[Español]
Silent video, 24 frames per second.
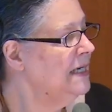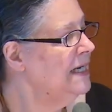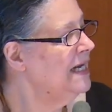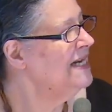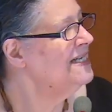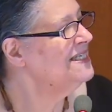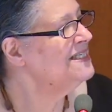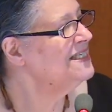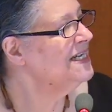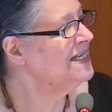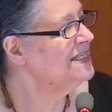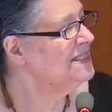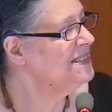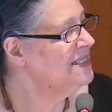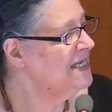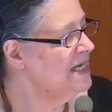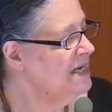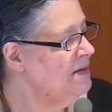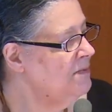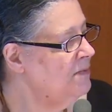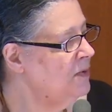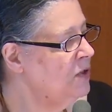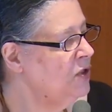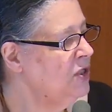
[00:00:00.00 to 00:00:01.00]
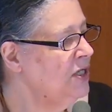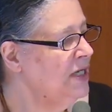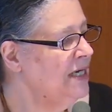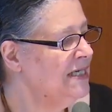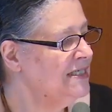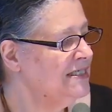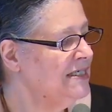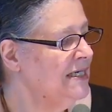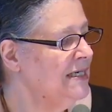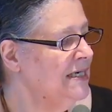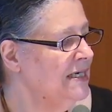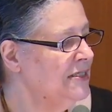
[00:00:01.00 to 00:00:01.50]
El sexismo es la
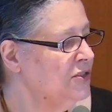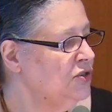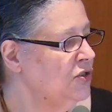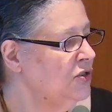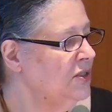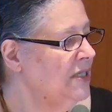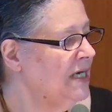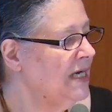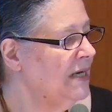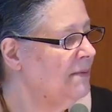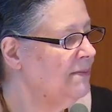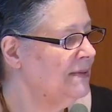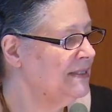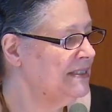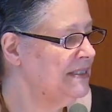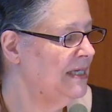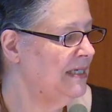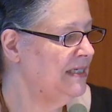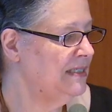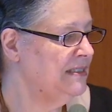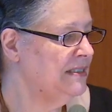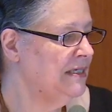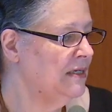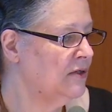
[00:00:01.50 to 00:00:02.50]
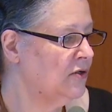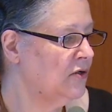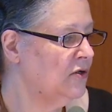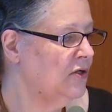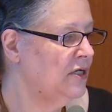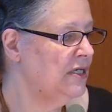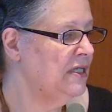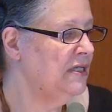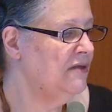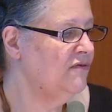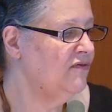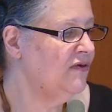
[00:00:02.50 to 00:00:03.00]
asignación de capacidades y
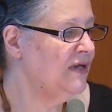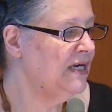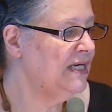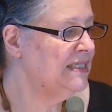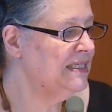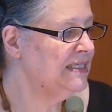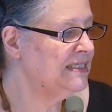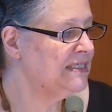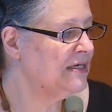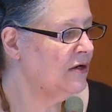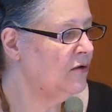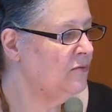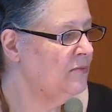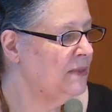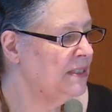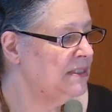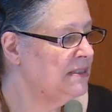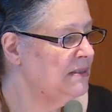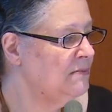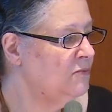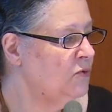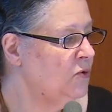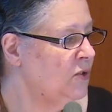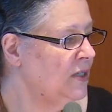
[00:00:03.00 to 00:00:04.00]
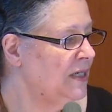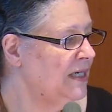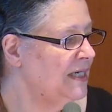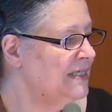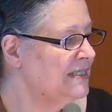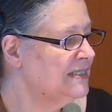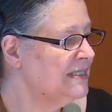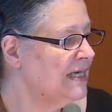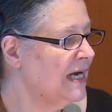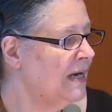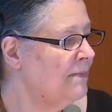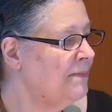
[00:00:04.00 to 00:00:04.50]
roles diferentes a hombres y
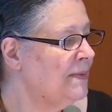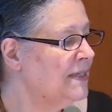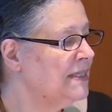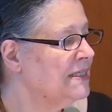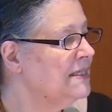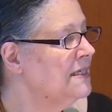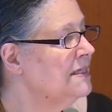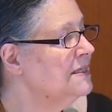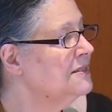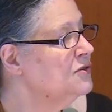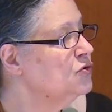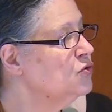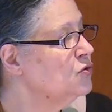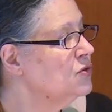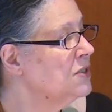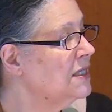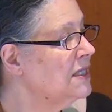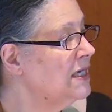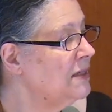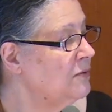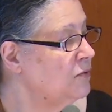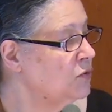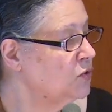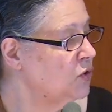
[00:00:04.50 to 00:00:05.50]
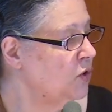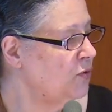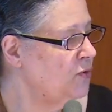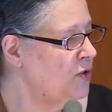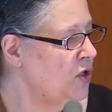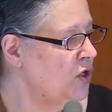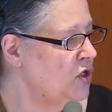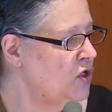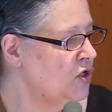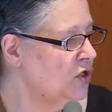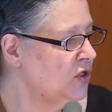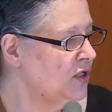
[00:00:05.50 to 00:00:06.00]
mujeres a partir de sus atributos
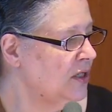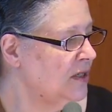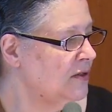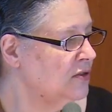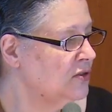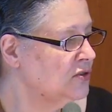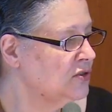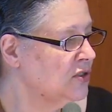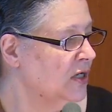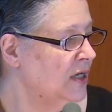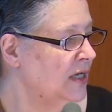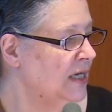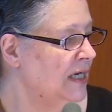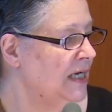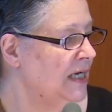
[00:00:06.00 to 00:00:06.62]
biológicos,